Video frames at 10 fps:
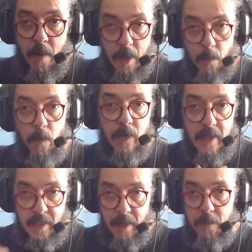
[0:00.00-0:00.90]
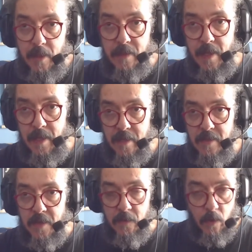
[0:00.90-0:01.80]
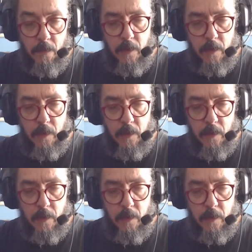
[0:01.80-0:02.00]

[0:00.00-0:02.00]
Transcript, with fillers: Eu poderia habilitar nesse servidor?